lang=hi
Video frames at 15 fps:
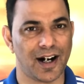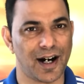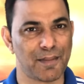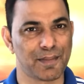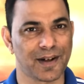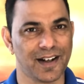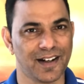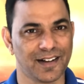
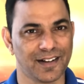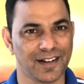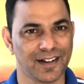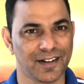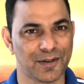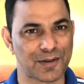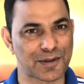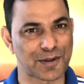आपके
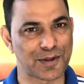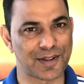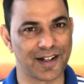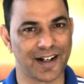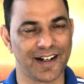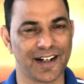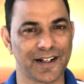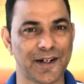अंदर उसको
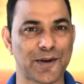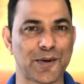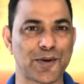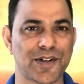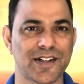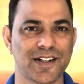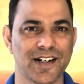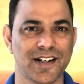जानने की
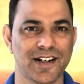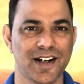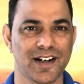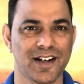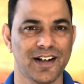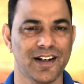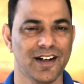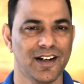कोशिश की
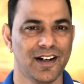जाएगी